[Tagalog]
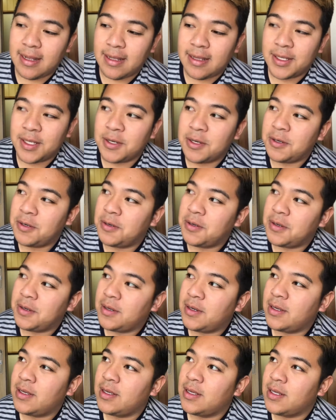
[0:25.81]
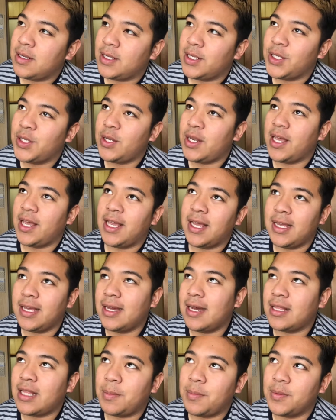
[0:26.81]
So, July
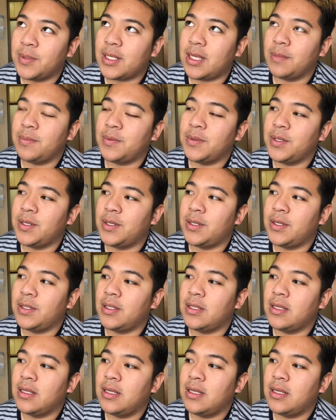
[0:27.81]
katapusan po yun.